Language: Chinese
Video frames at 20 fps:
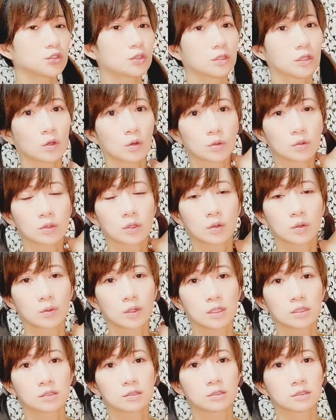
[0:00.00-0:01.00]
留的
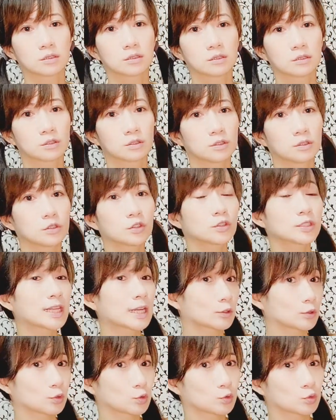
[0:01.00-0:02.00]
位置，你就
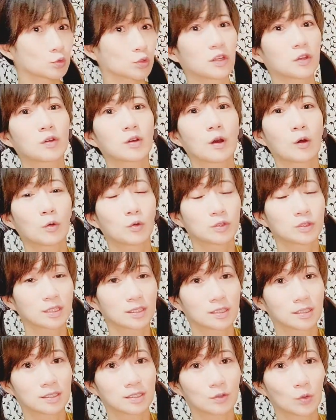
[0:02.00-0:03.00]
像水沟
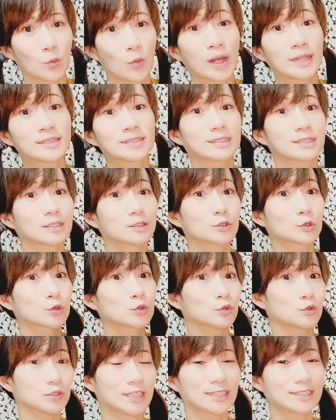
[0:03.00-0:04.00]
的弯折
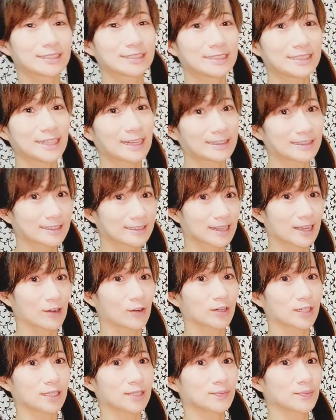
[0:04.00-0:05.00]
处也是一样的
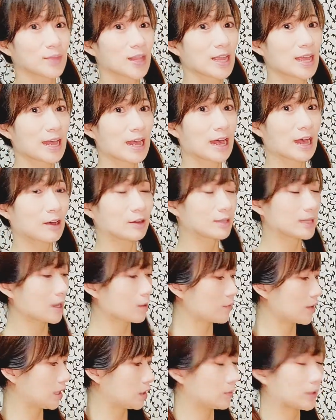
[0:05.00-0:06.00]
道理。好，要
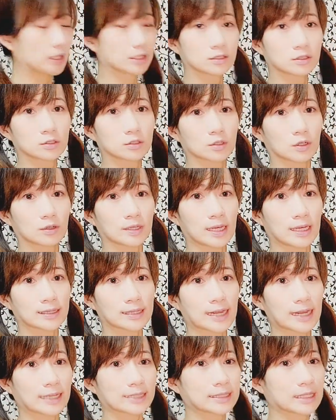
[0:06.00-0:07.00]
换另外一只手一样，
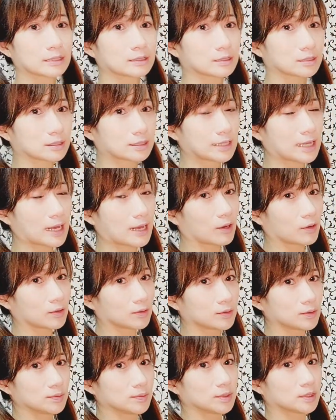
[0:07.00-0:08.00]
大概三十下哦，
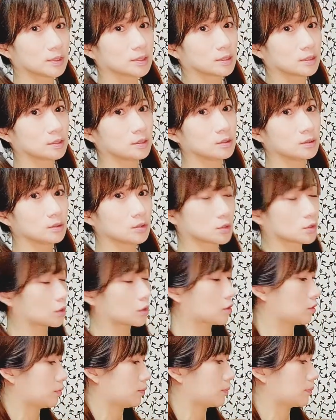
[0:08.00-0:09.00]
十
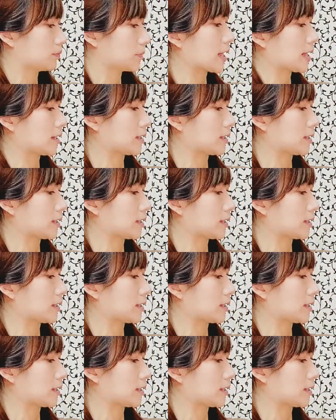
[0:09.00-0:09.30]
九八